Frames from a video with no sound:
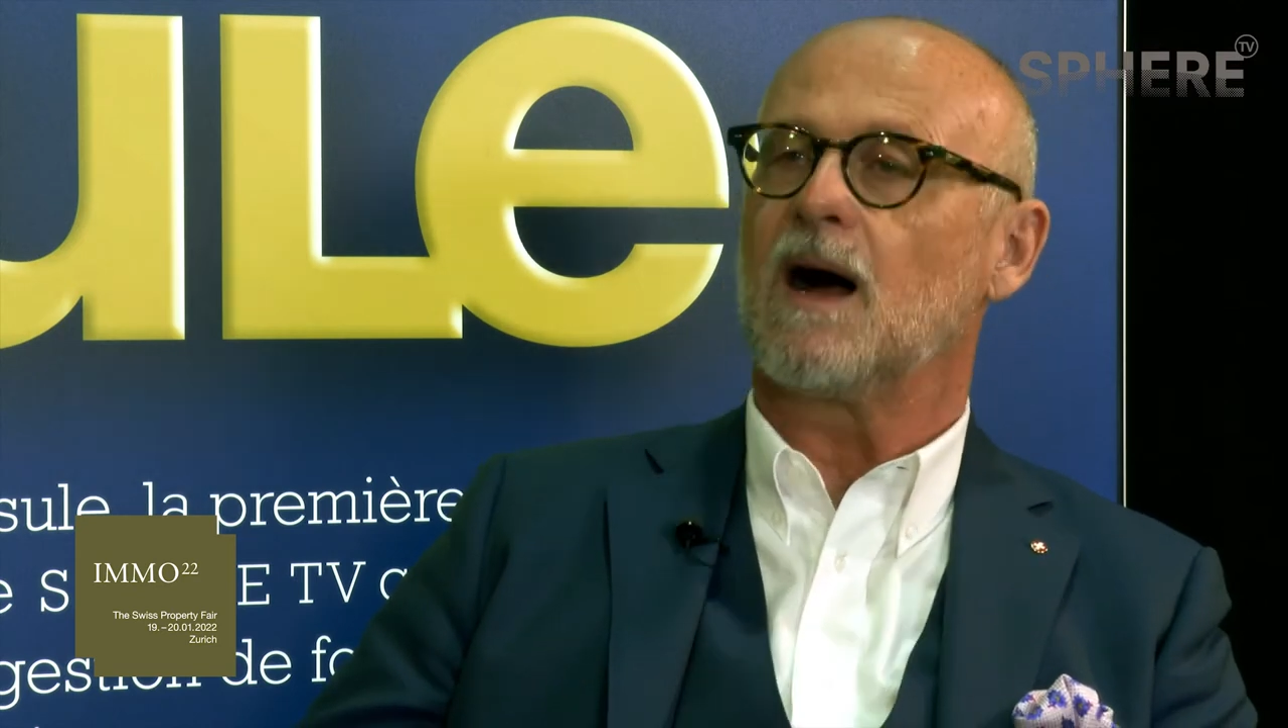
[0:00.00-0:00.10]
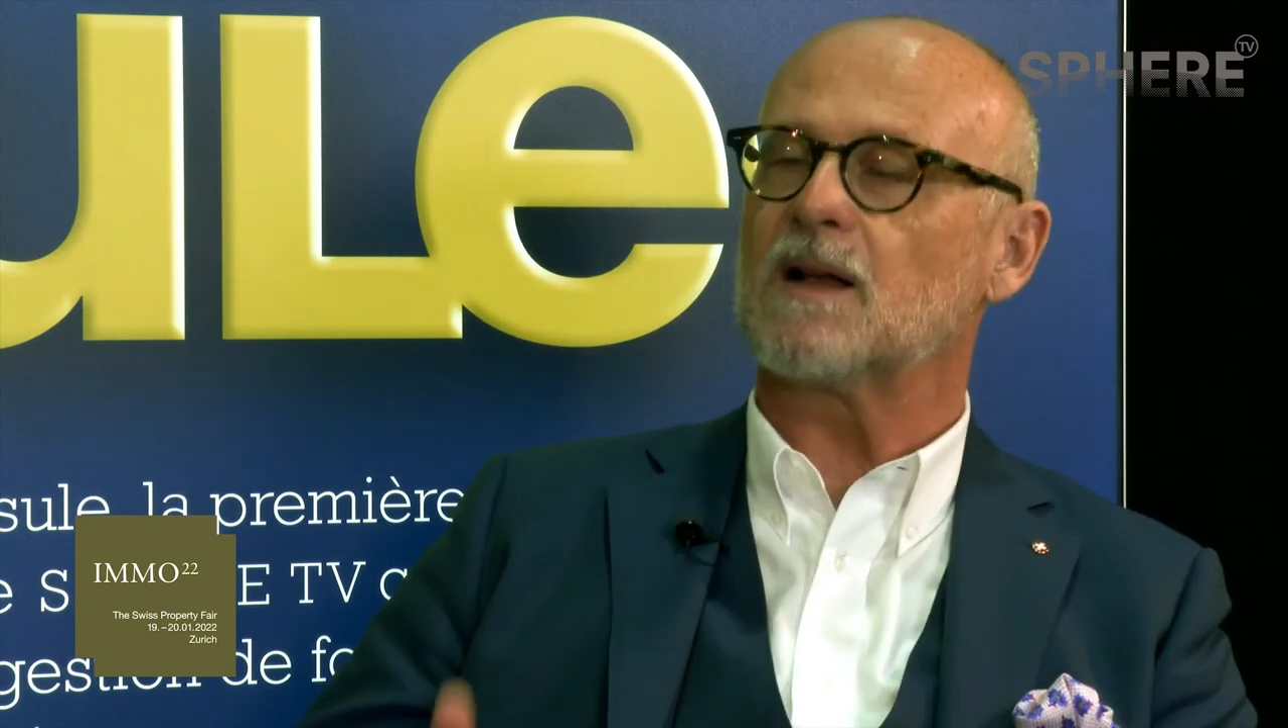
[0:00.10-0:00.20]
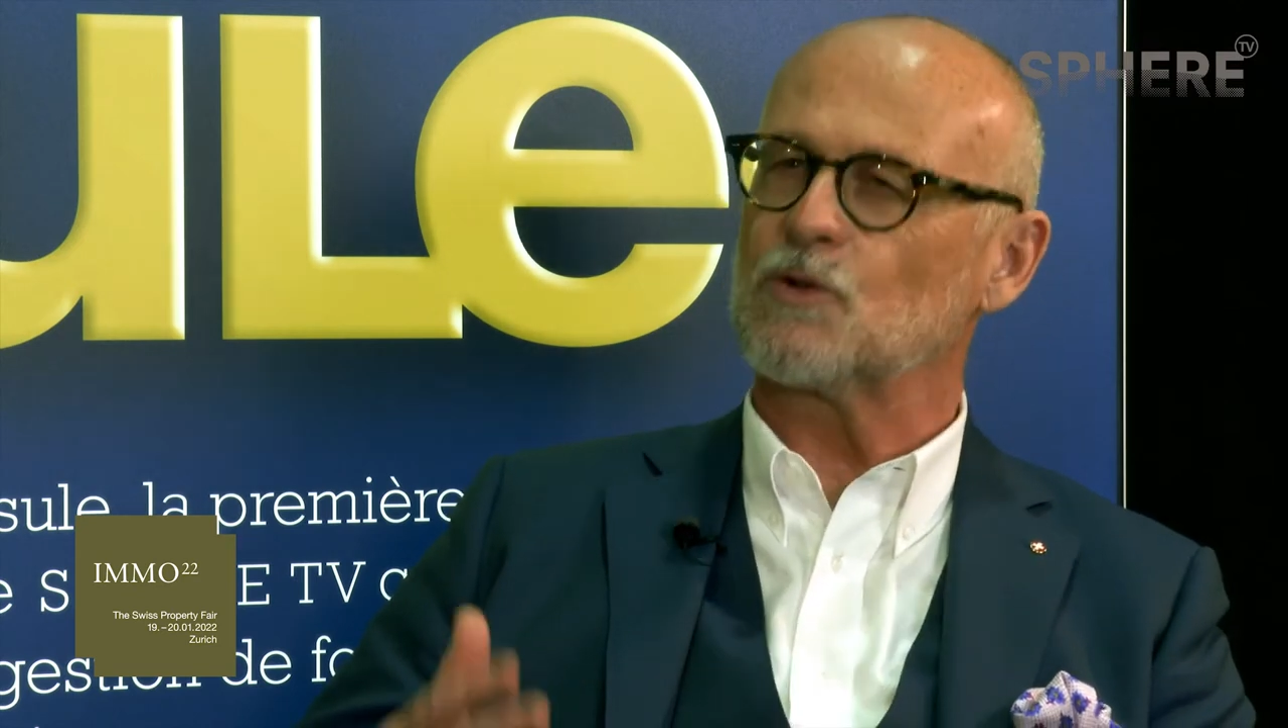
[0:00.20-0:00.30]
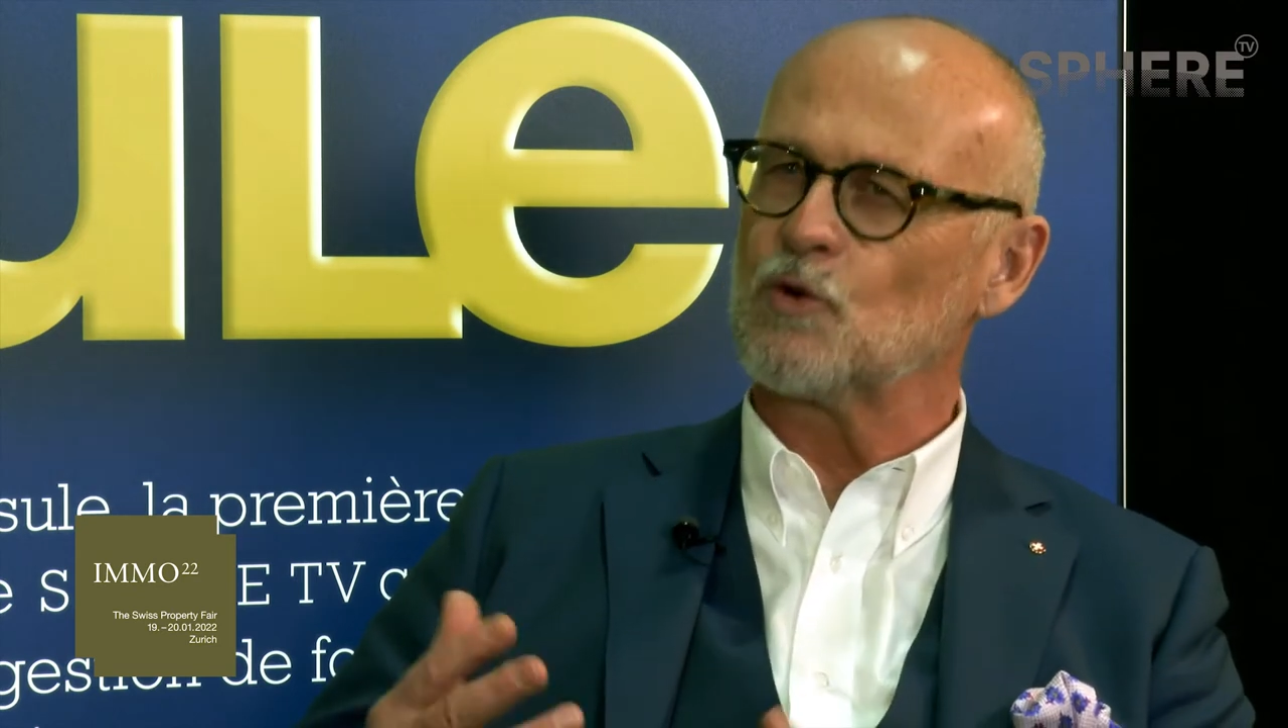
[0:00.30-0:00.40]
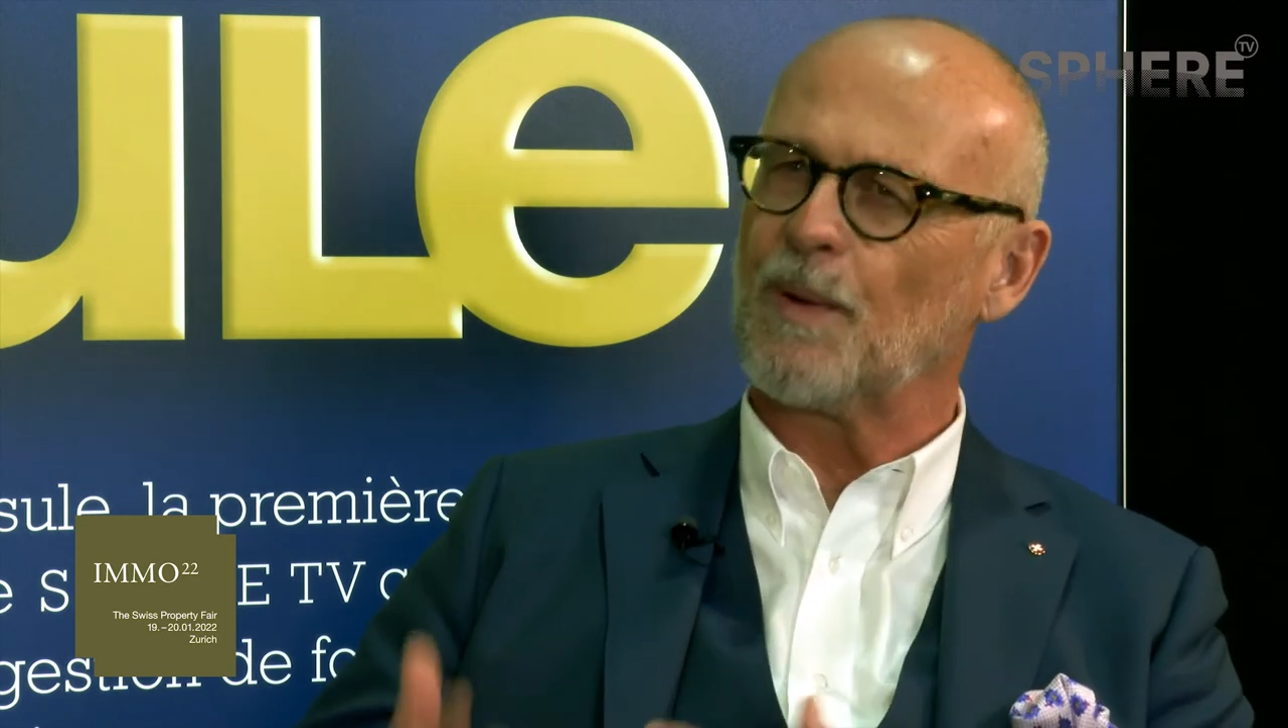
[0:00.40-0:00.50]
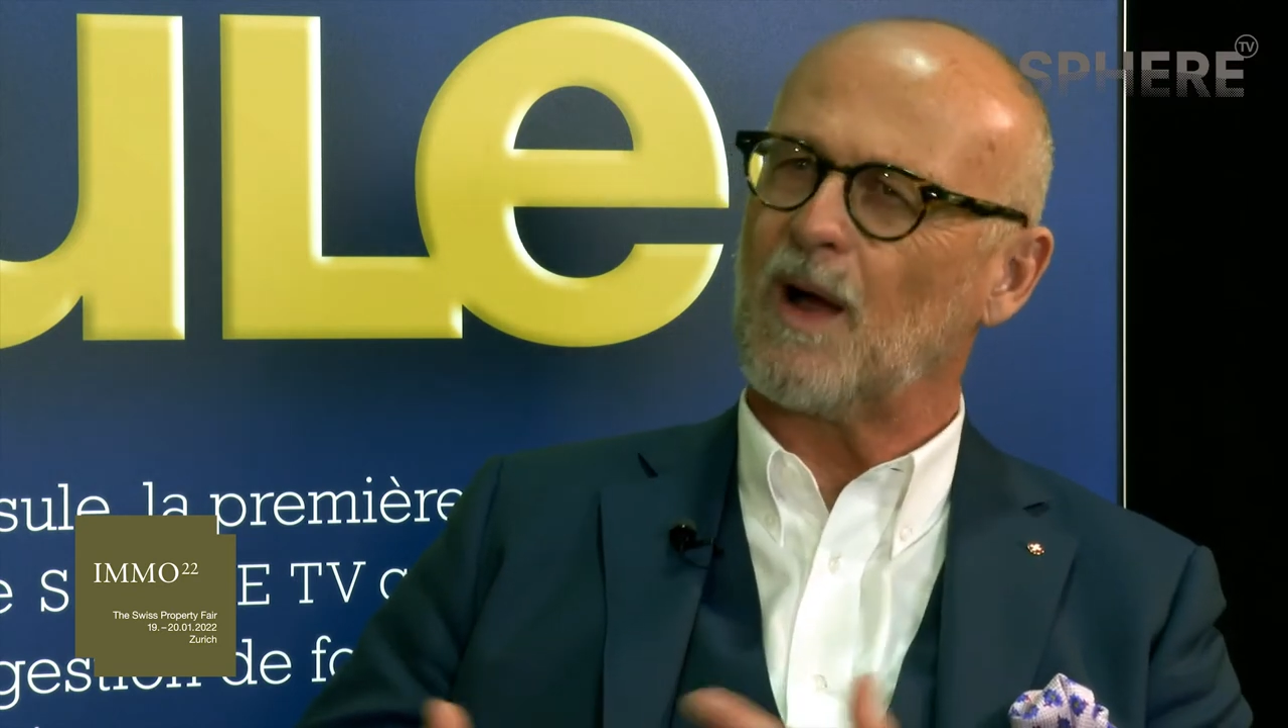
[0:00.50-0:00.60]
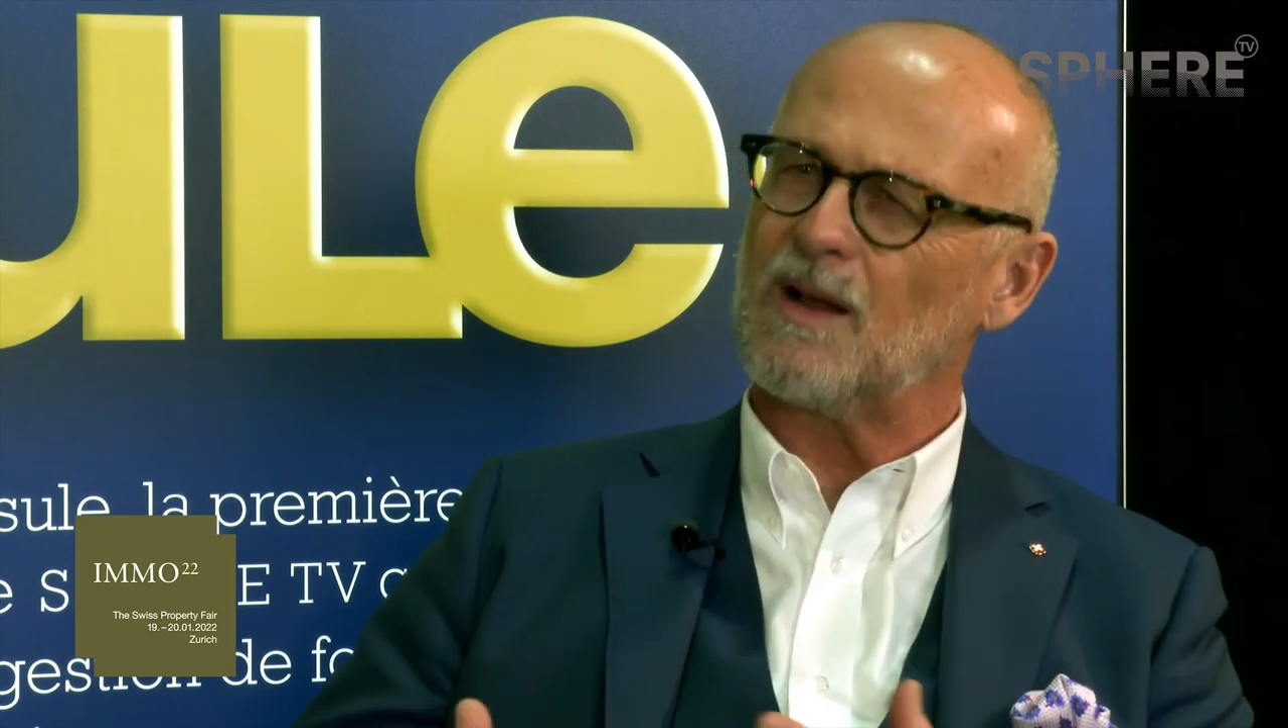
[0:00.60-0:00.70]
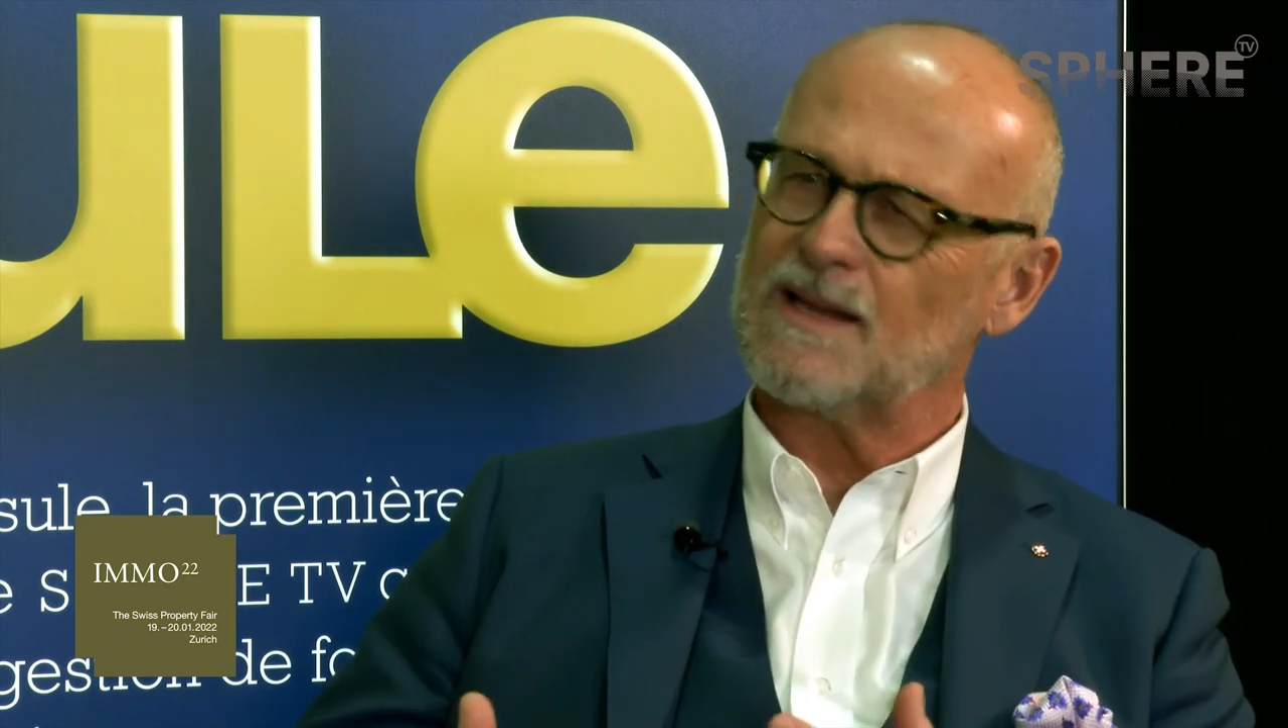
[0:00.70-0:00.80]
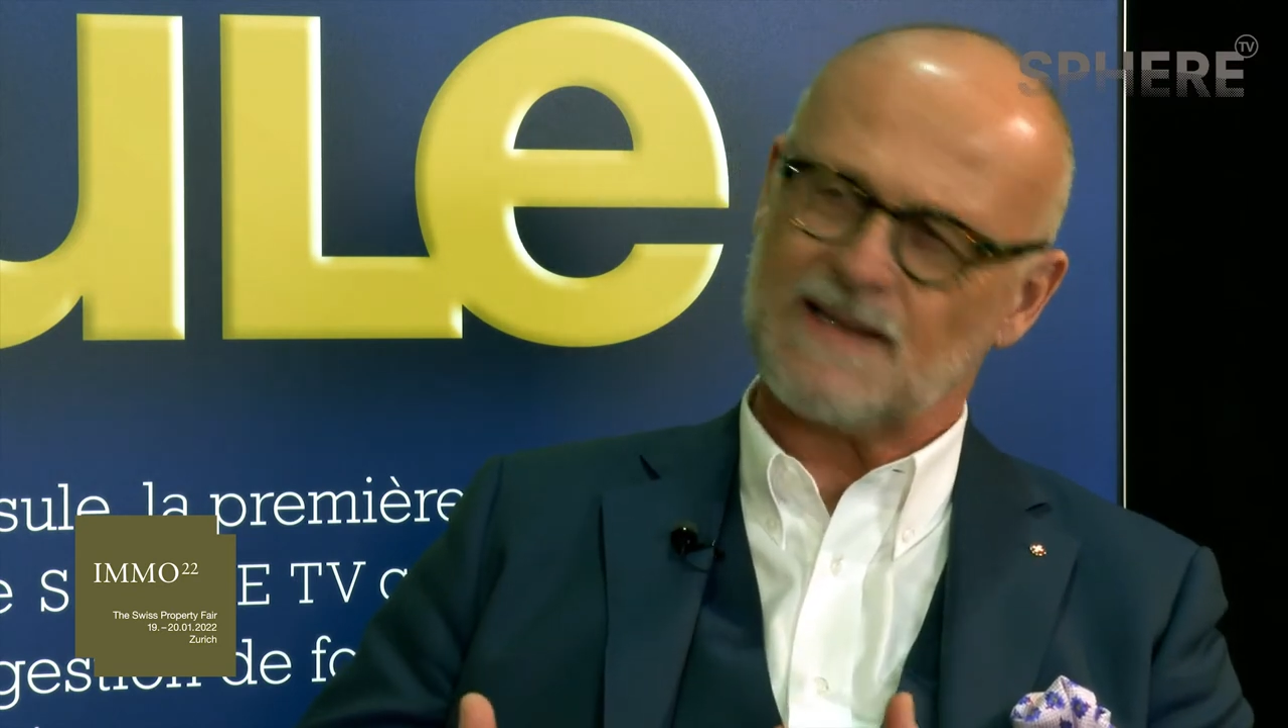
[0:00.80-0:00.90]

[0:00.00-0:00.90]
Also überall